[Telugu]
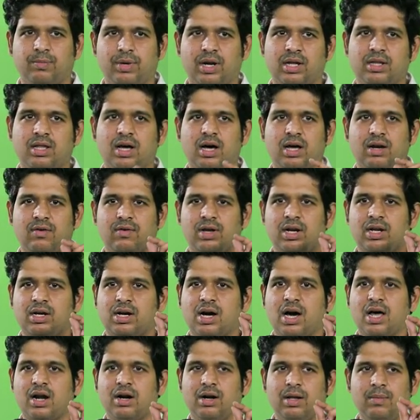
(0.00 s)
ప్రధానమైన
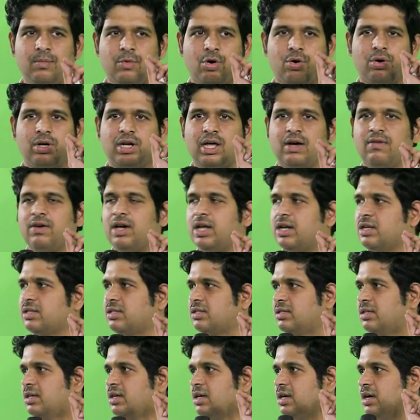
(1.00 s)
కారణం రోటా
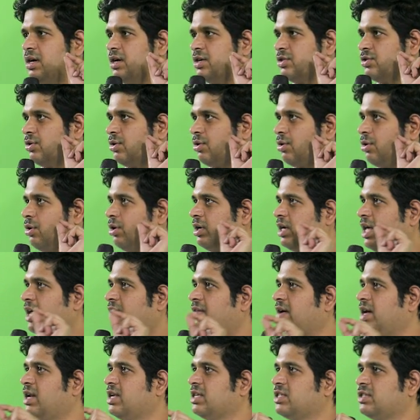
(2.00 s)
వైరస్ సో రోటా
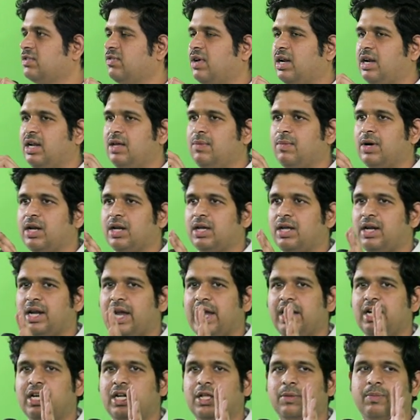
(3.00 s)
వైరస్ వల్లే మనకి
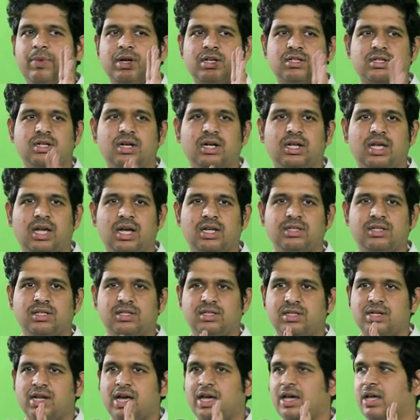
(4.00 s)
నైంటీ పర్సెంట్
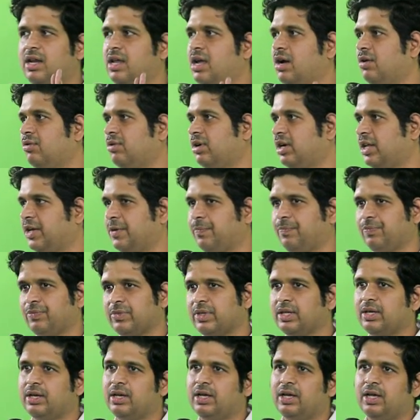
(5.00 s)
కేసెస్ డయేరియా ఉంటాయి
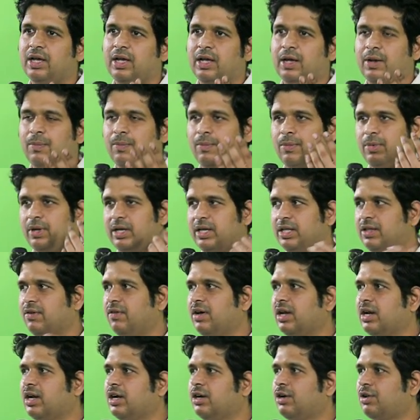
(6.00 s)

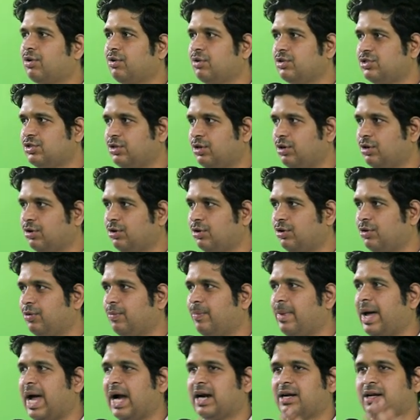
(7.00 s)
ఇదివరకటి రోజుల్లో
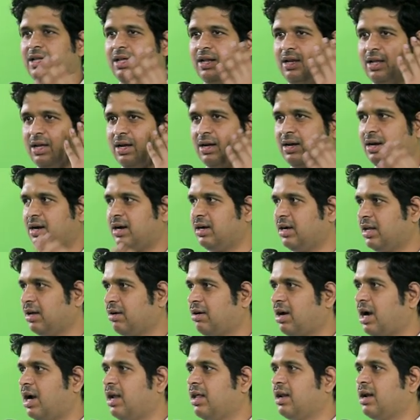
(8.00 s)
బ్యాక్టీరియా అంటే
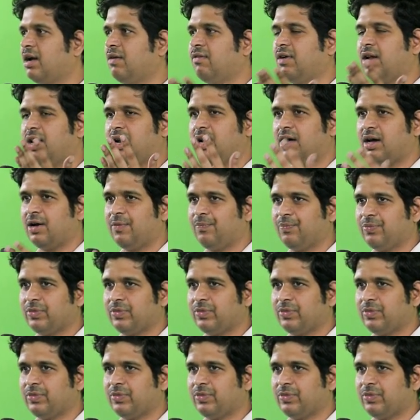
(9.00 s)
కలరా వల్ల